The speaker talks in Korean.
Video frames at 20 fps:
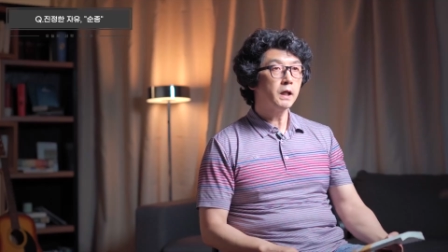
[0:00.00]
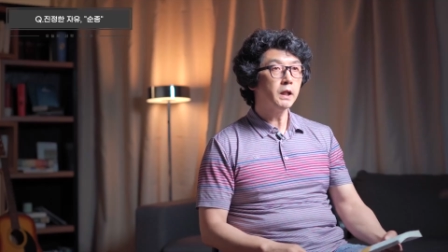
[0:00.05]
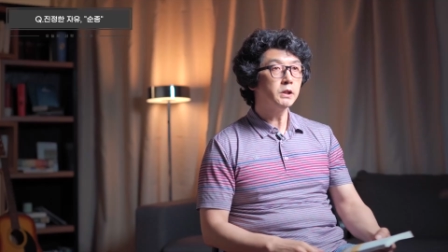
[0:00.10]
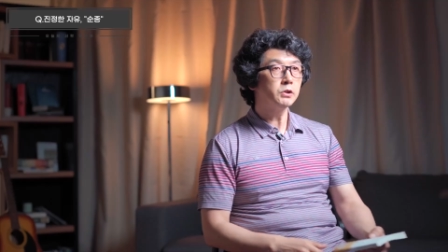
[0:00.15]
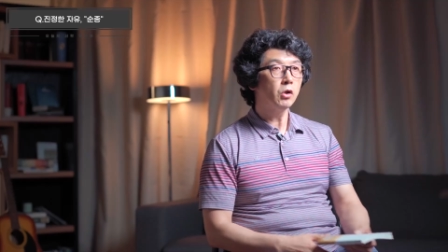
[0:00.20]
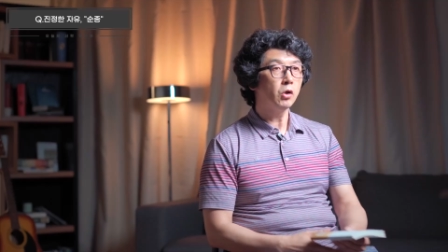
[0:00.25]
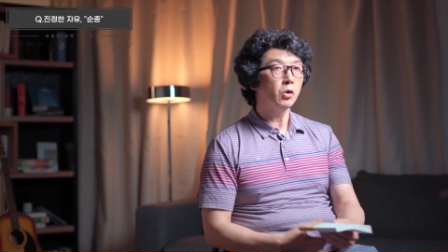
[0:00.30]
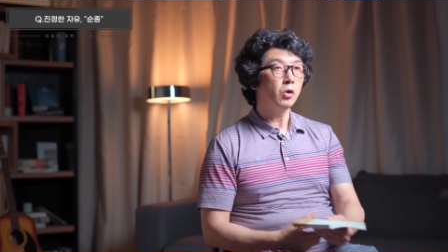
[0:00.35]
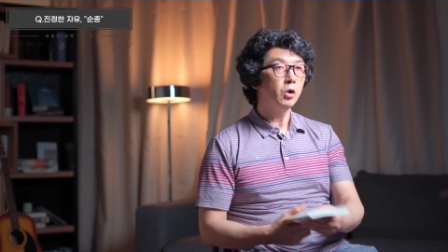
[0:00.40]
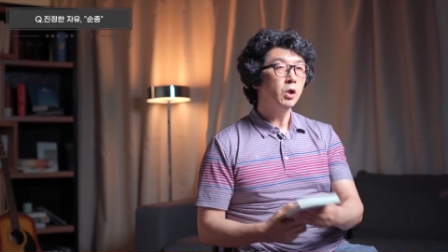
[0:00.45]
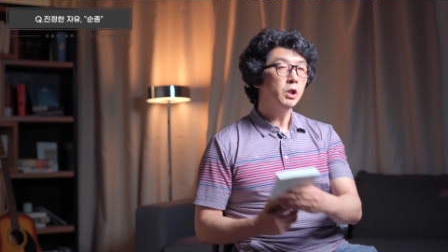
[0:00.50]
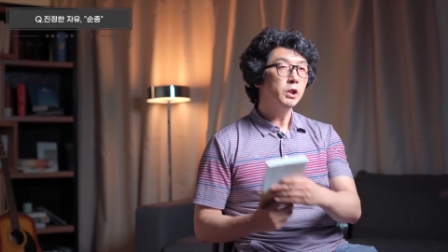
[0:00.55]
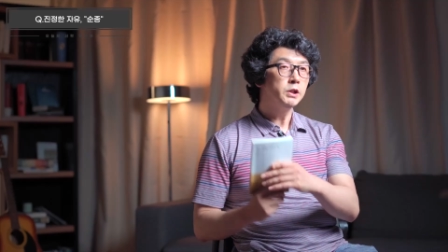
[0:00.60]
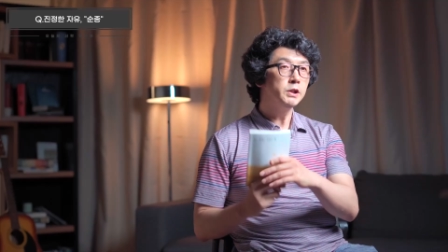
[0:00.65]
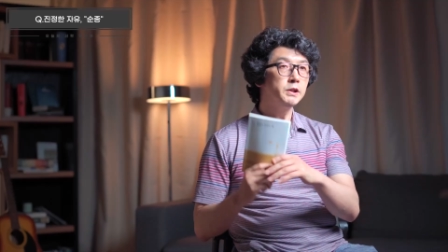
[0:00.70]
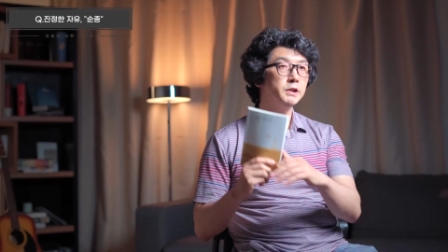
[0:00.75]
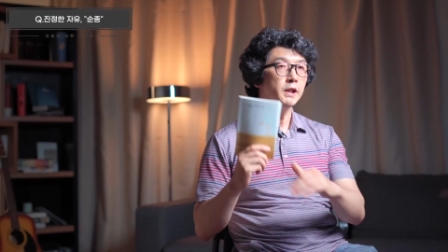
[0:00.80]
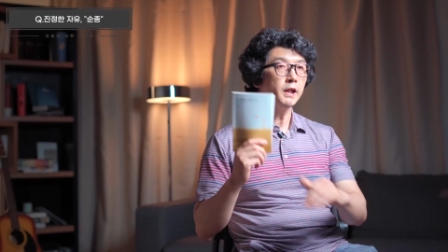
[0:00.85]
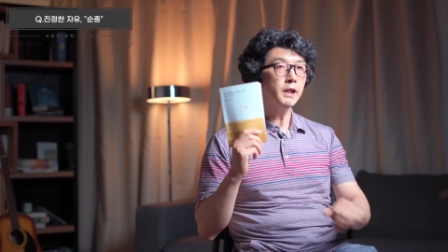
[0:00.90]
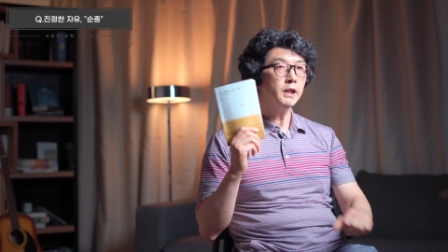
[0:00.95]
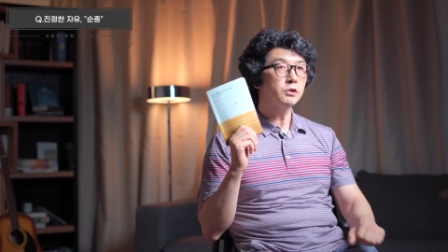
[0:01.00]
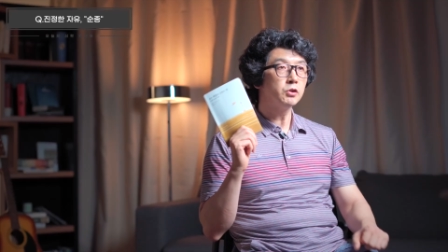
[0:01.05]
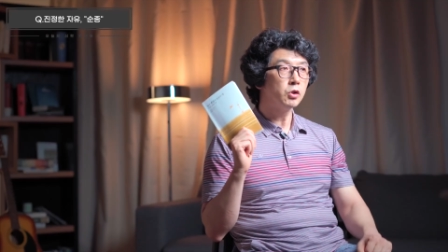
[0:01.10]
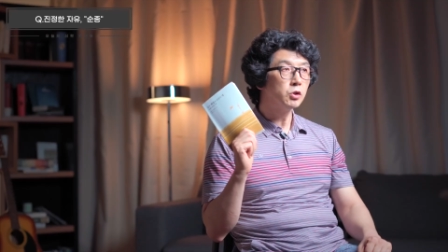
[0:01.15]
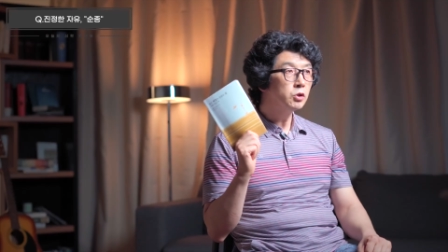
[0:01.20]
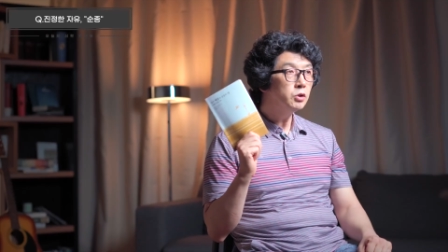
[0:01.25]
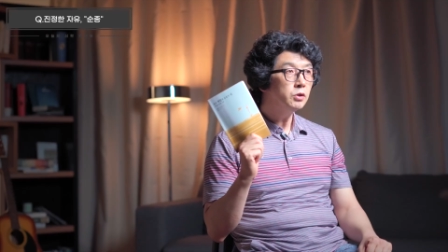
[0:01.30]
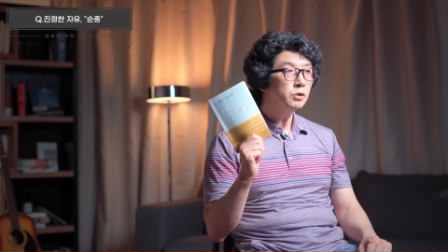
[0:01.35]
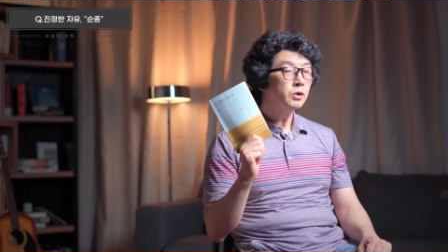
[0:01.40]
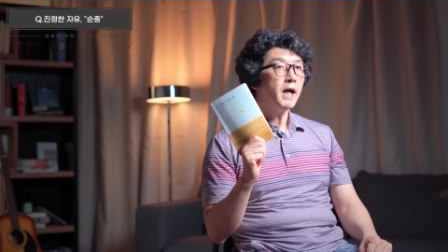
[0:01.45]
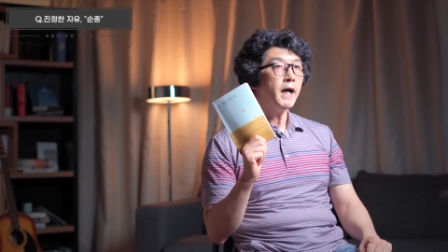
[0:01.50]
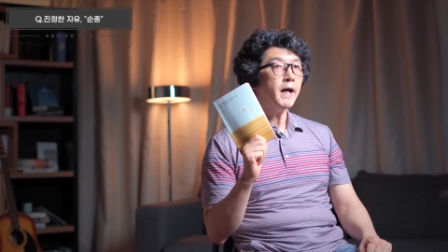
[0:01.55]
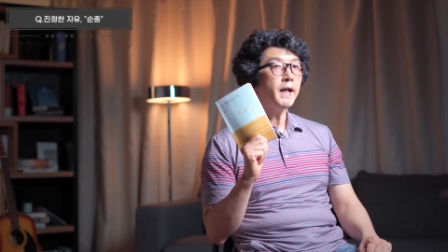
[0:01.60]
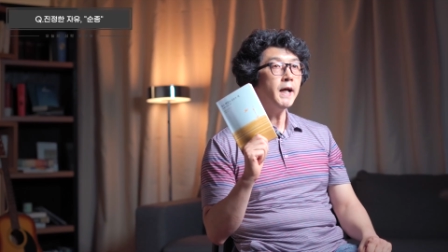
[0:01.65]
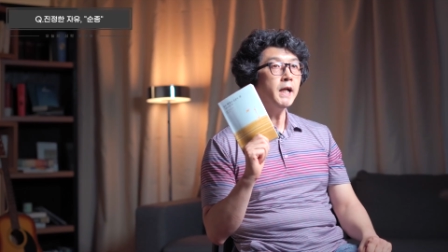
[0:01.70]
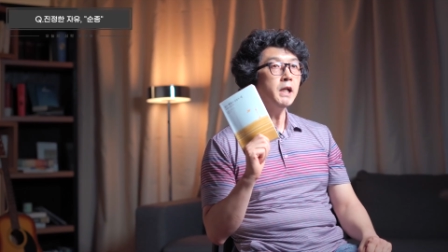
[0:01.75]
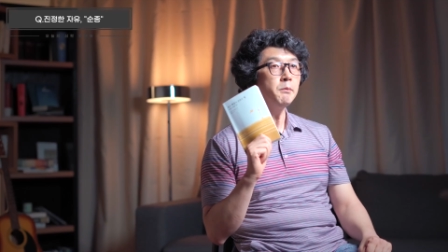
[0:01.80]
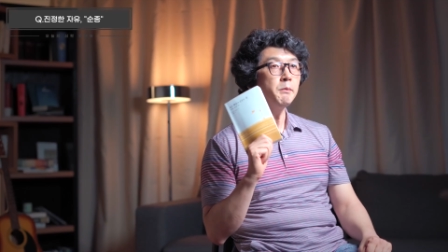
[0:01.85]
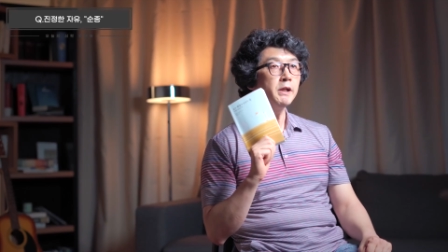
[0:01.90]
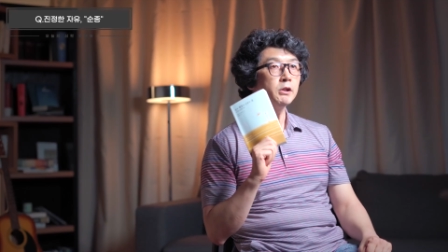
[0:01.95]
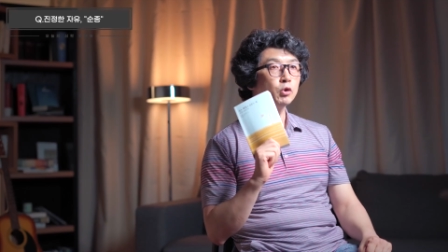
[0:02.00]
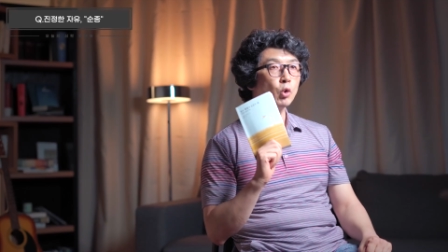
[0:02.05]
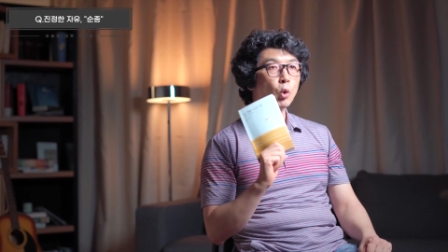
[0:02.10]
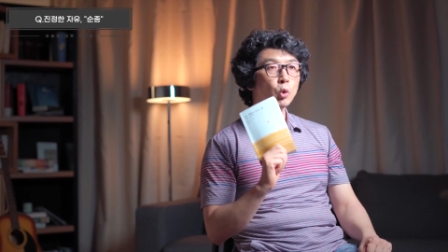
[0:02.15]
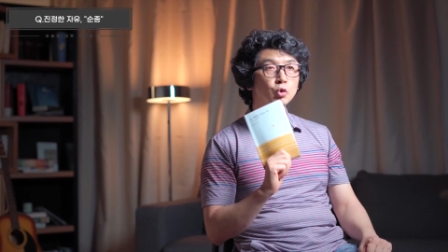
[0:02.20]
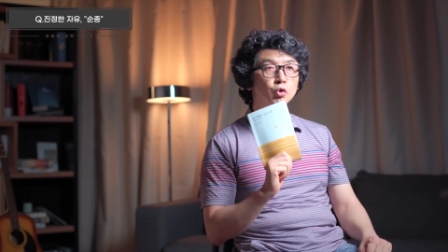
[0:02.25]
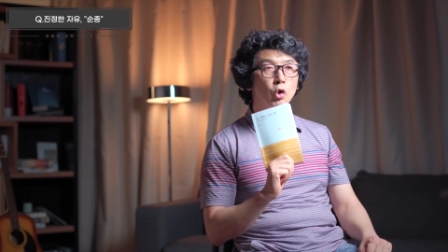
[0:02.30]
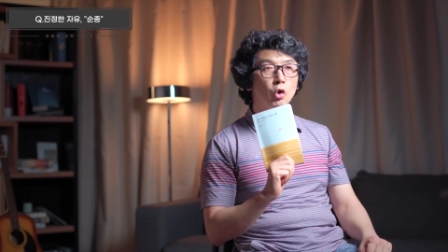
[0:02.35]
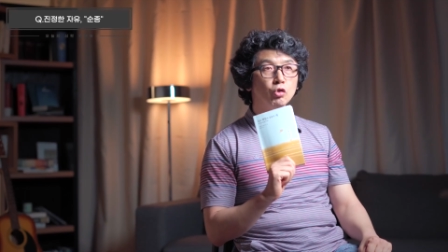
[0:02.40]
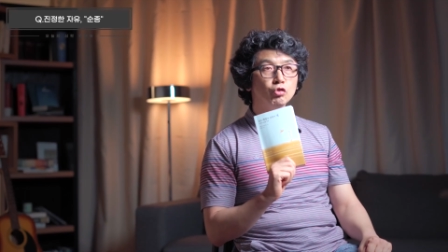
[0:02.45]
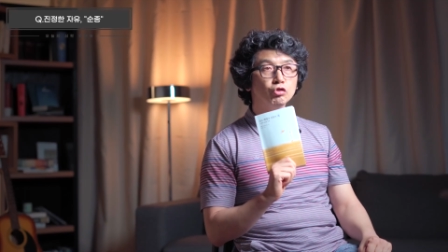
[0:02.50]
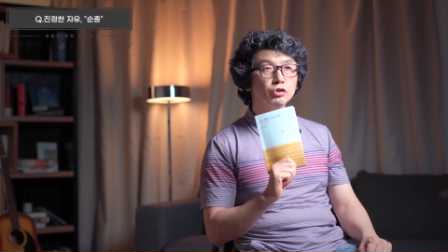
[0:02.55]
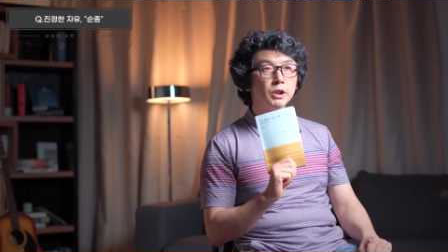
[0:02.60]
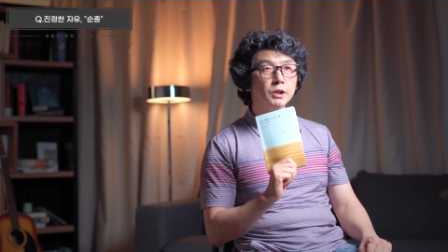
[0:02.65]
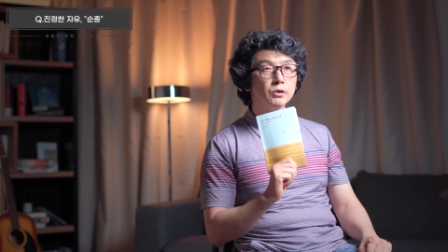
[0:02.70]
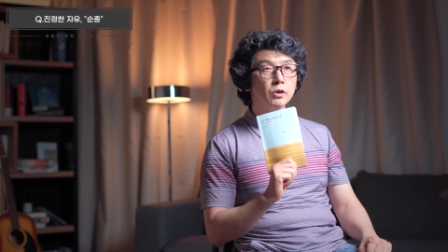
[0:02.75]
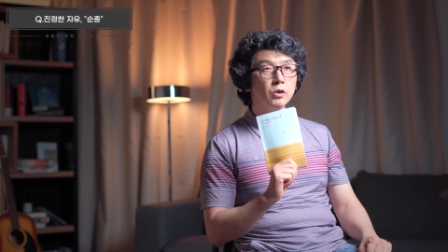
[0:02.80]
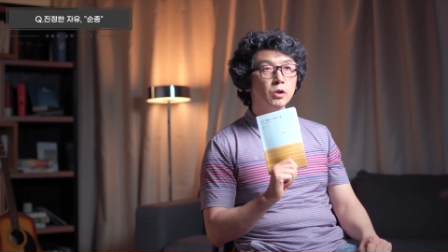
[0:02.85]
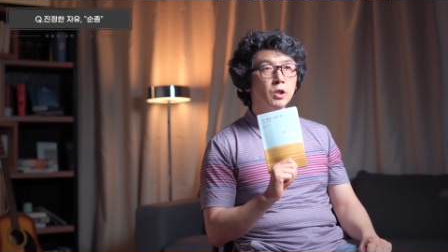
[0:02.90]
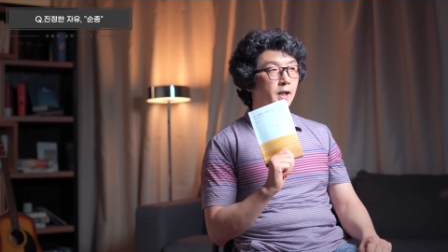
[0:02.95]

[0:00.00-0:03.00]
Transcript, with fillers: 그래서 이 책에서는 하나님의 속성 중에서